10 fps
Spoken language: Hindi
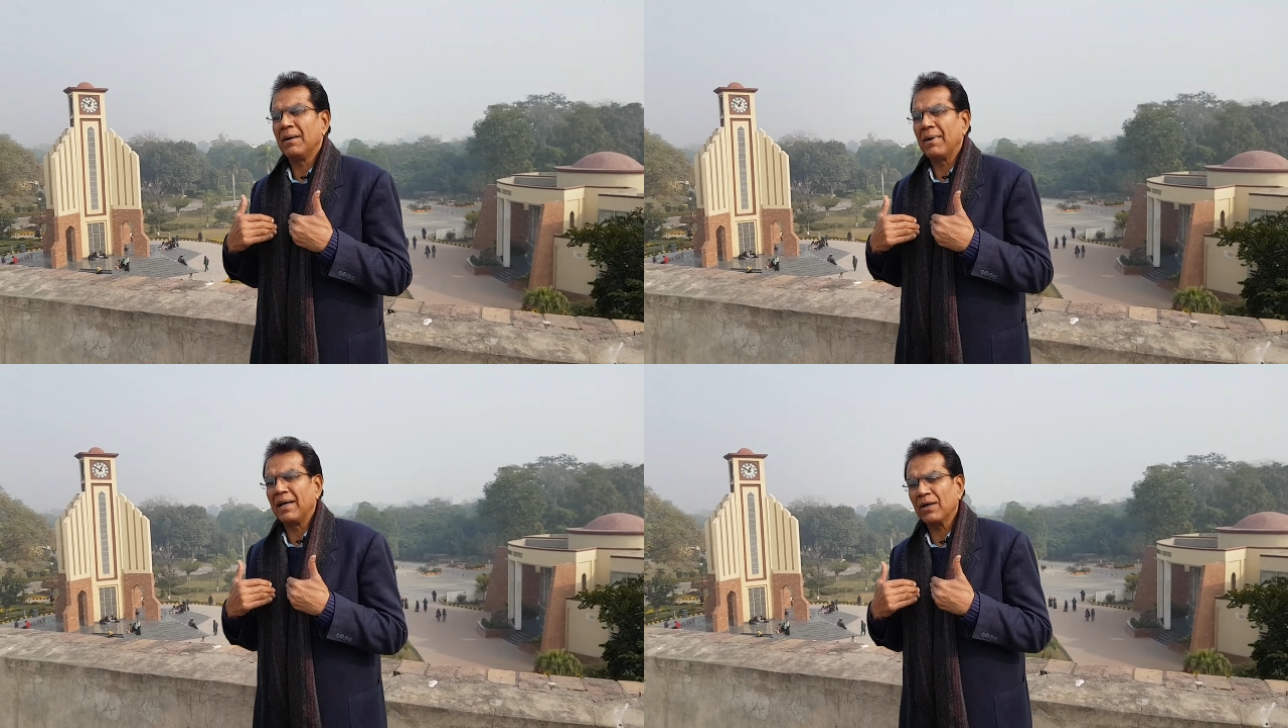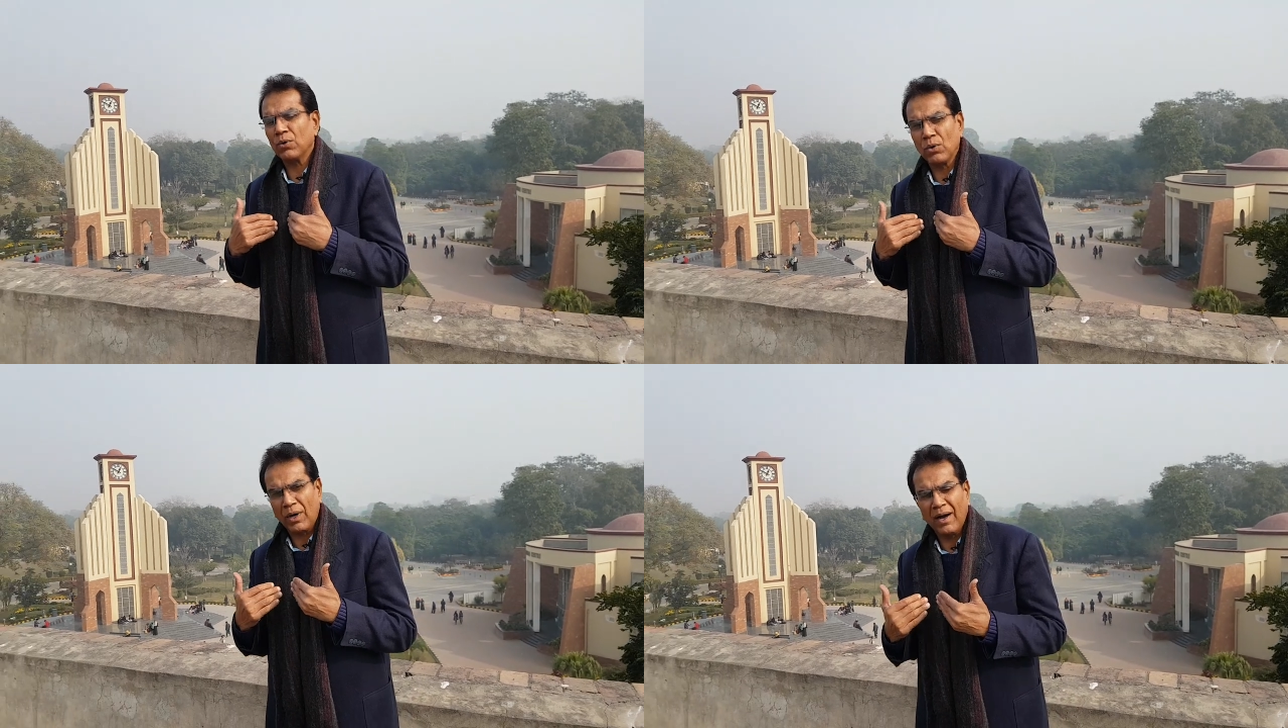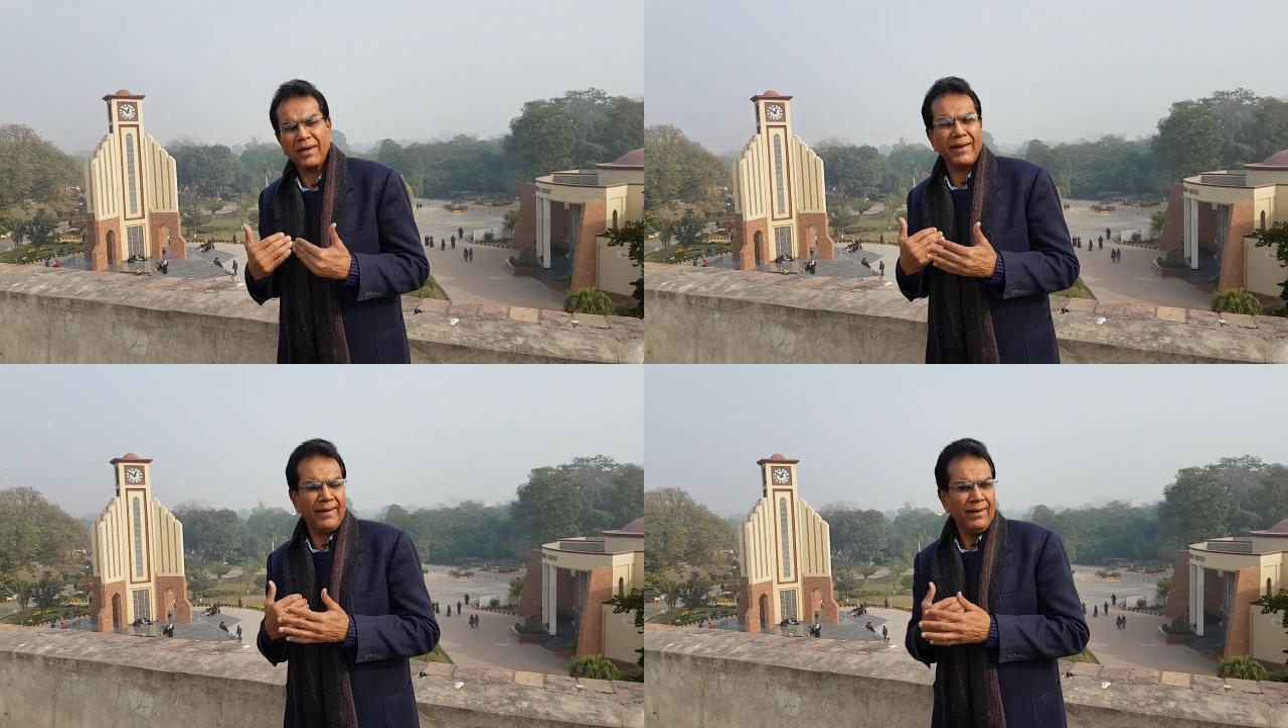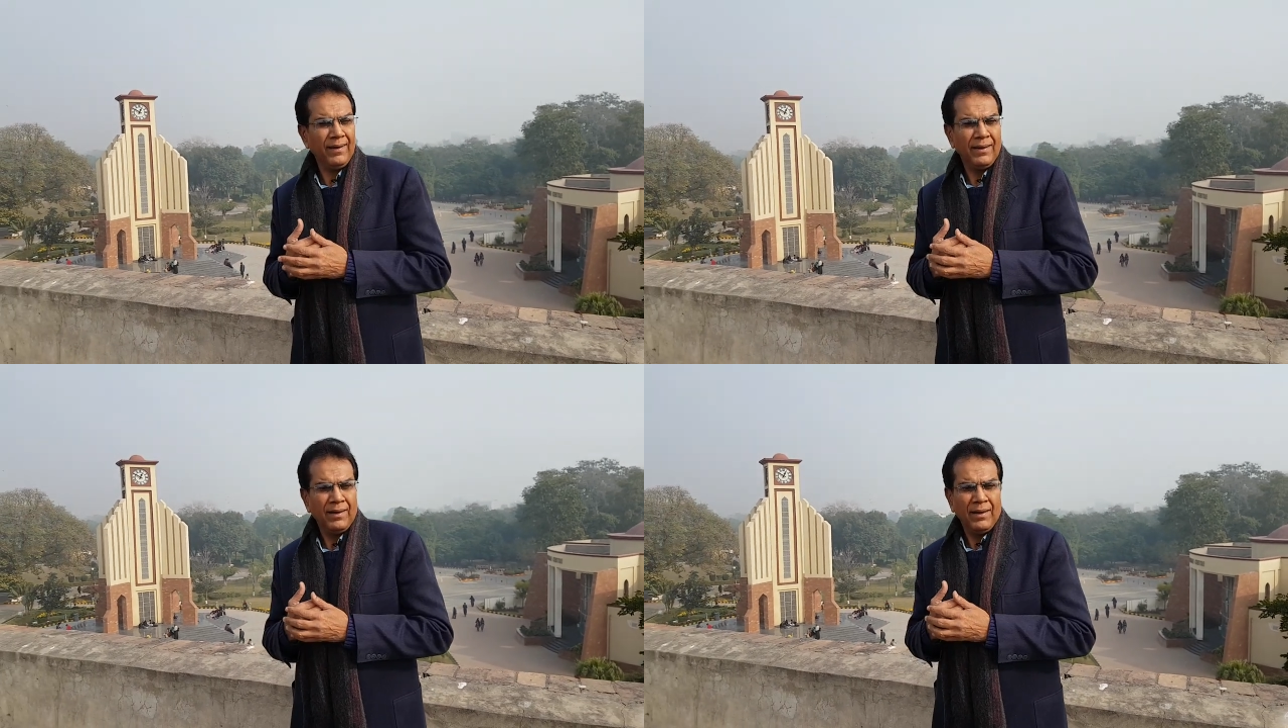हमारी खुराक है
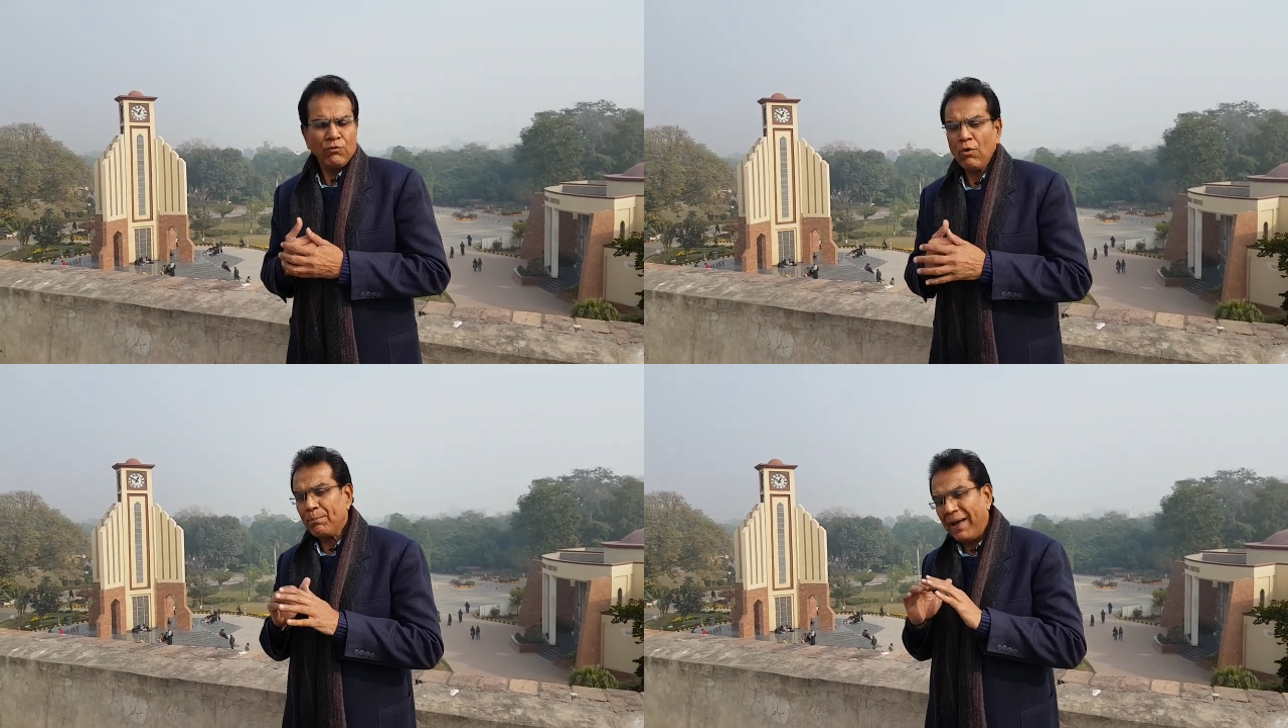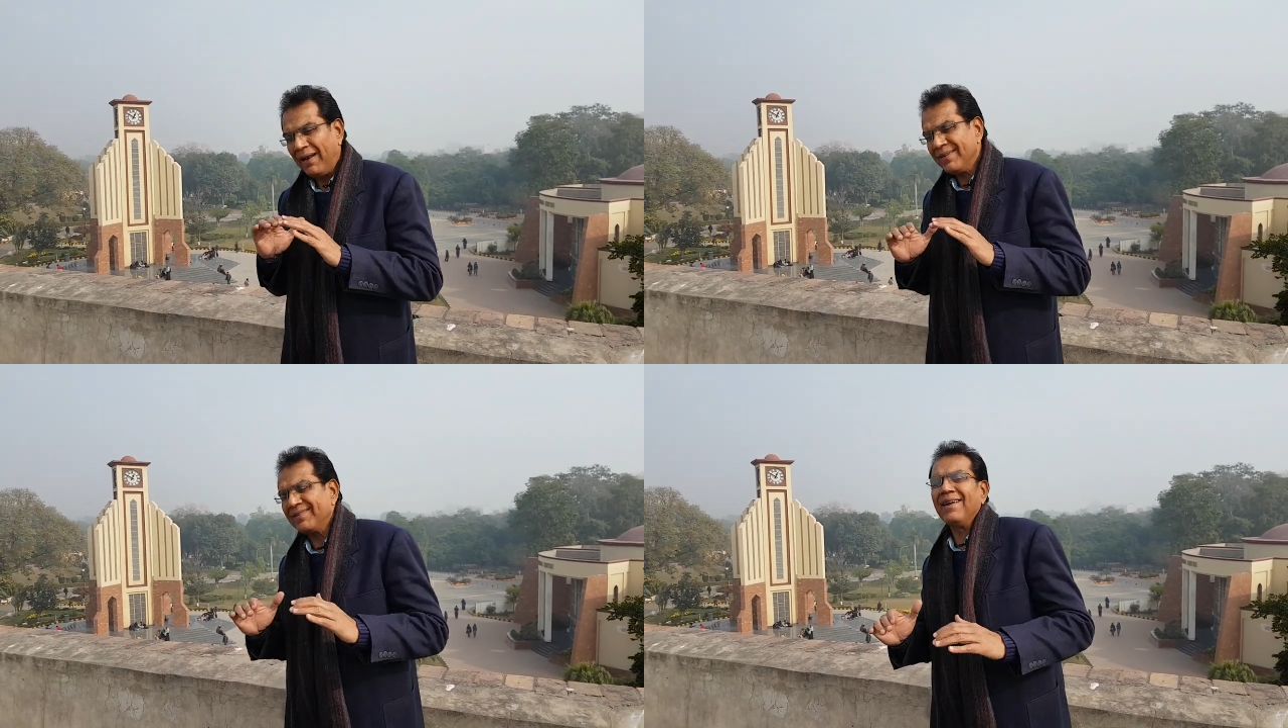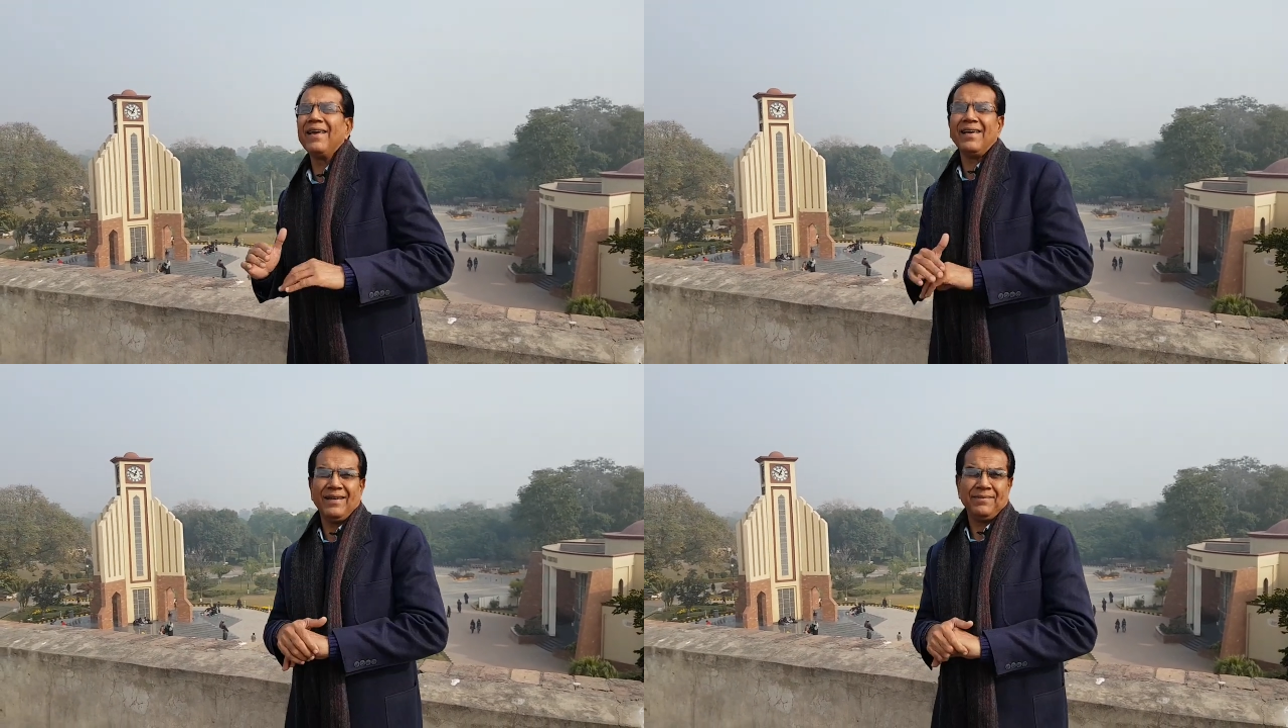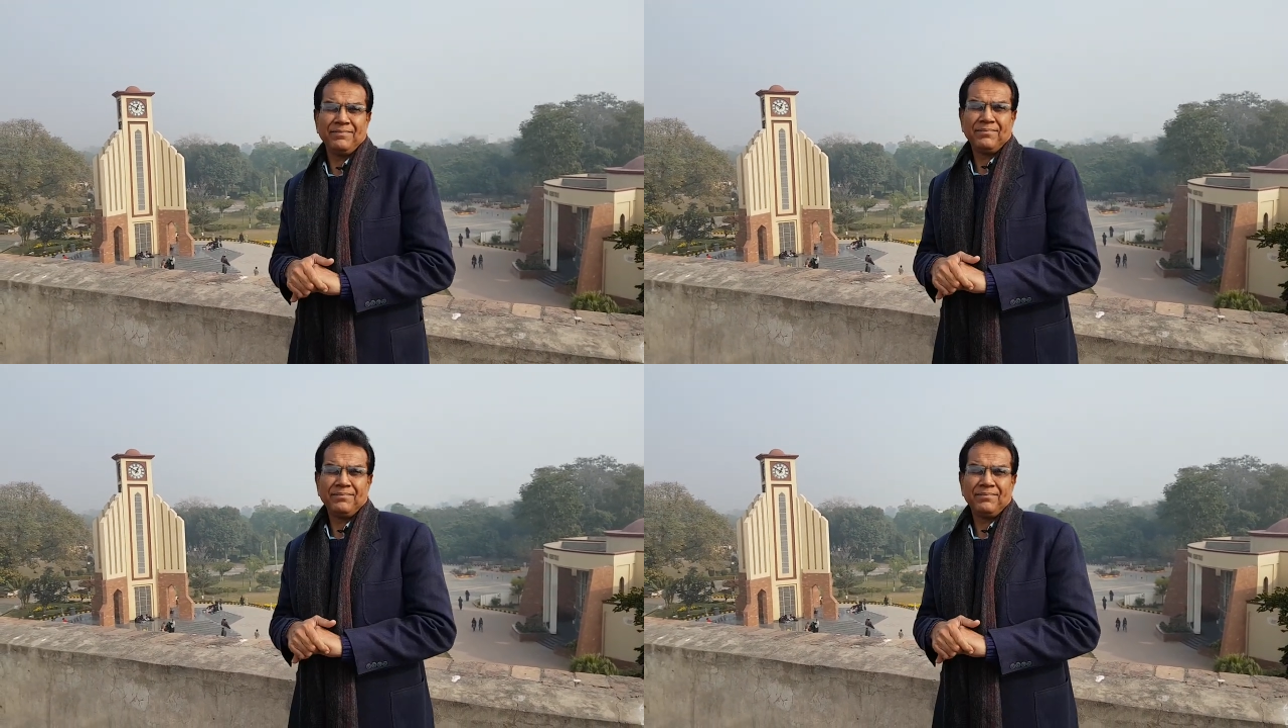वो बैलेंस नहीं है